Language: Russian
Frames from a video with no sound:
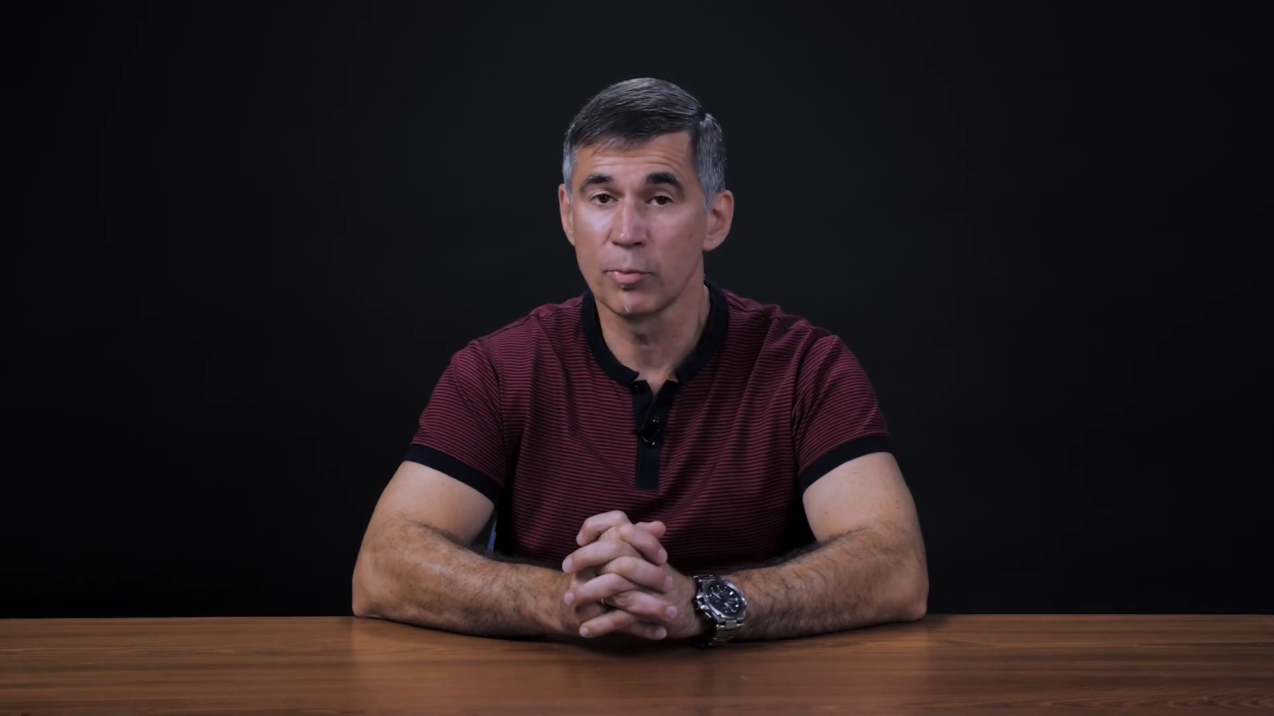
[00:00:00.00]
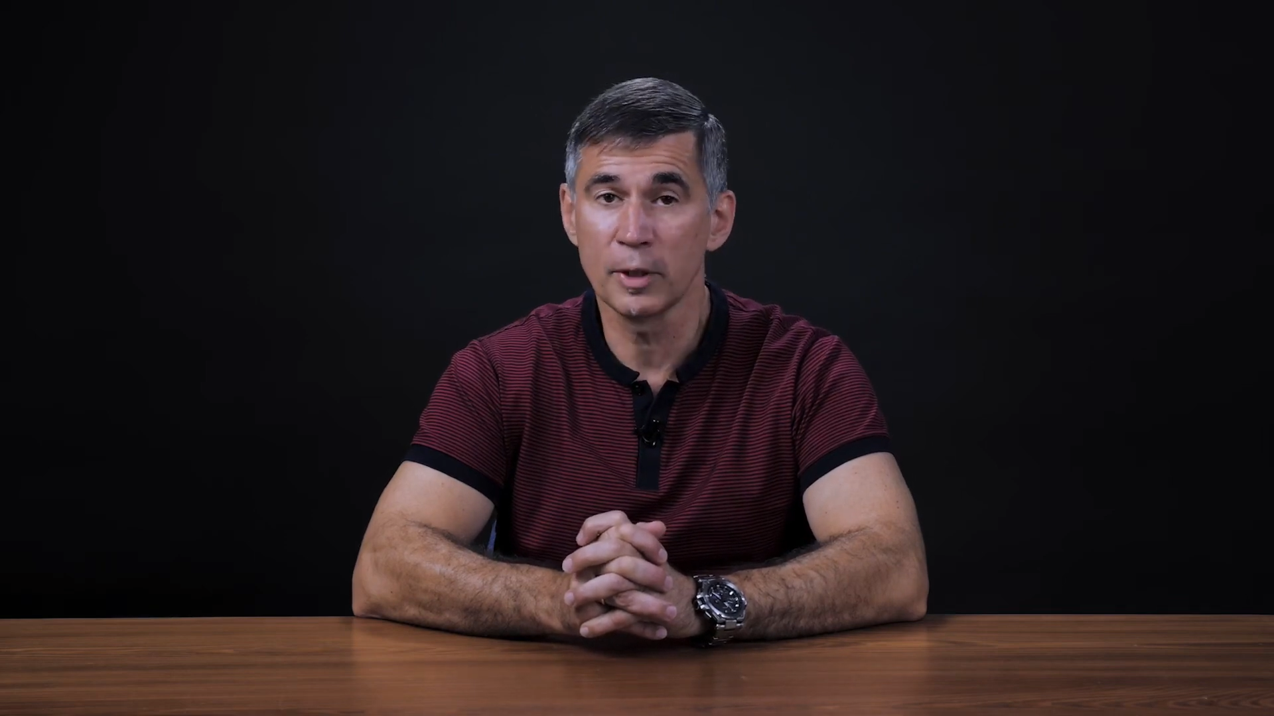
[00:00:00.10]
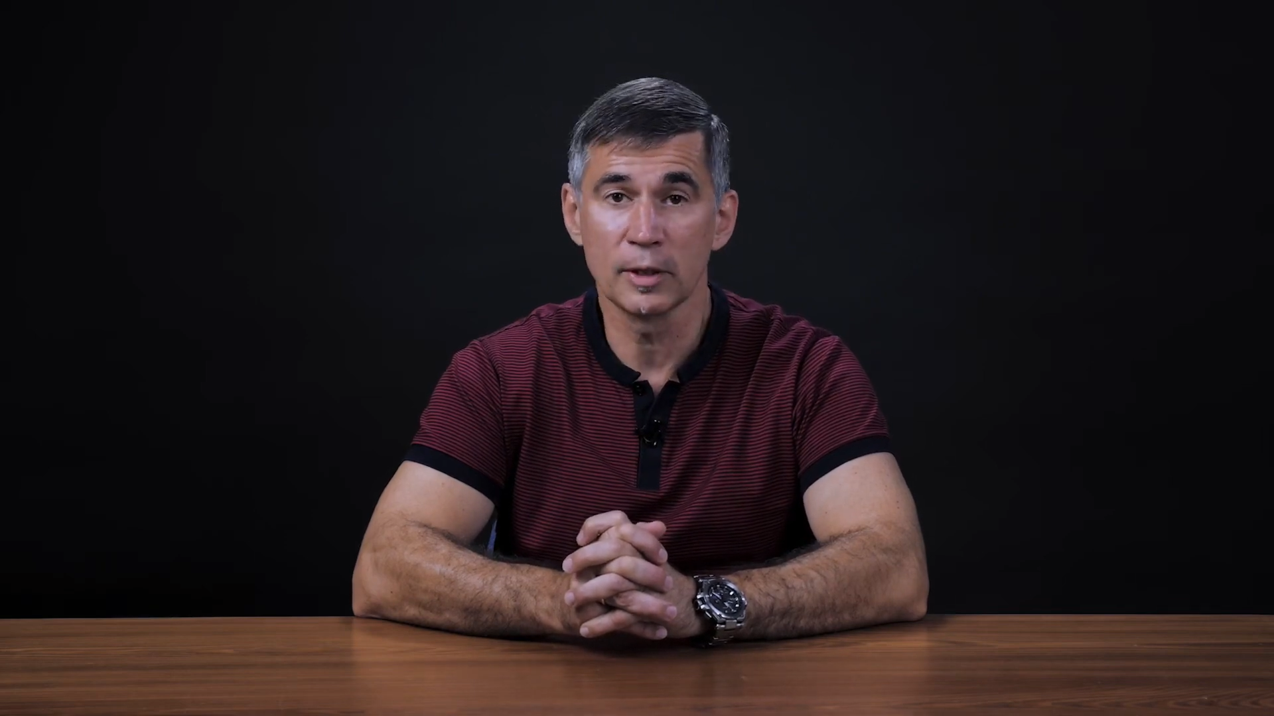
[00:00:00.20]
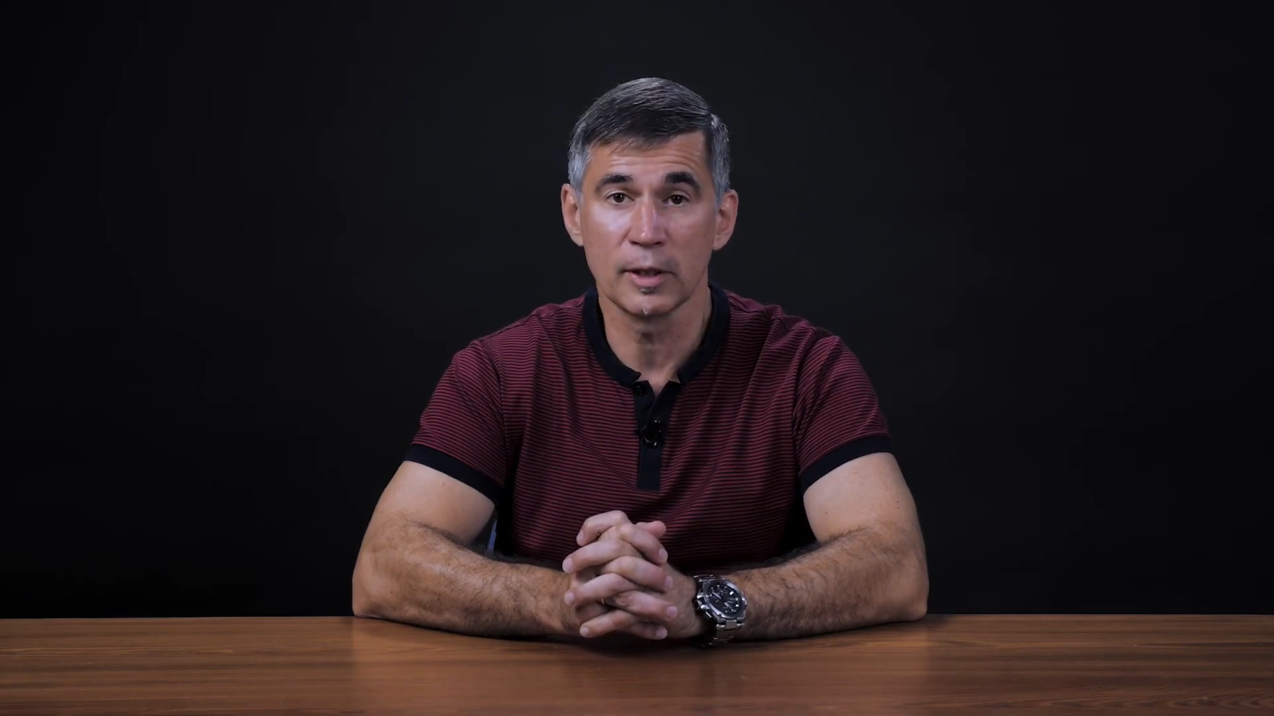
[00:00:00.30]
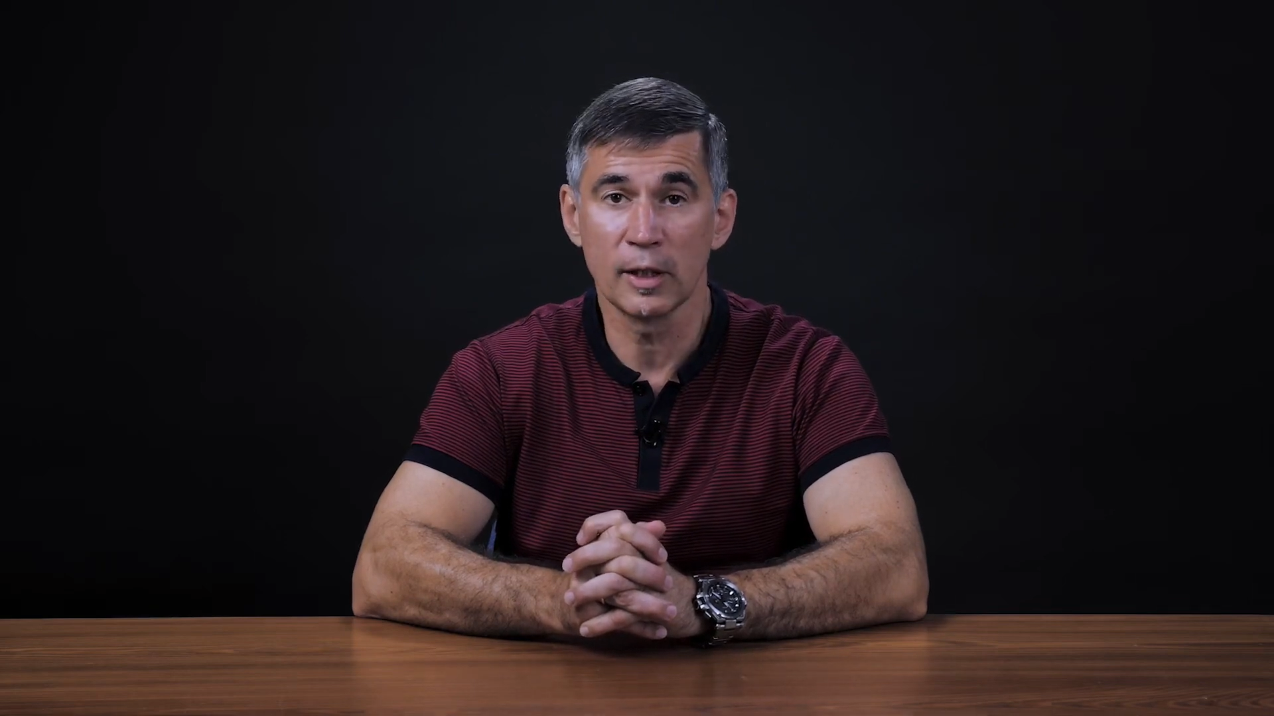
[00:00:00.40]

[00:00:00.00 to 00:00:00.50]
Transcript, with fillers: у бедных